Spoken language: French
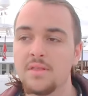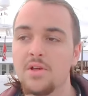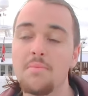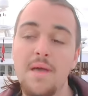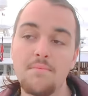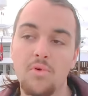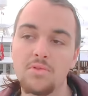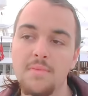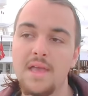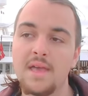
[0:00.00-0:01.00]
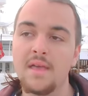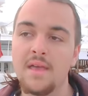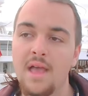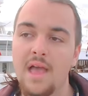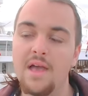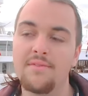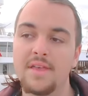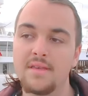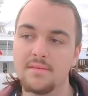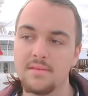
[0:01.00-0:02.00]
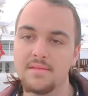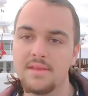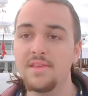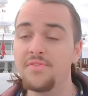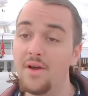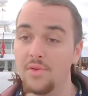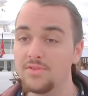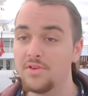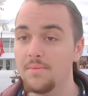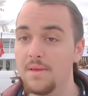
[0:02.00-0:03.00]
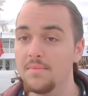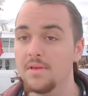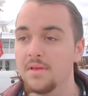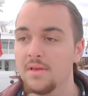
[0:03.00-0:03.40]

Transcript: dans le même monde, mais avec des différences quand même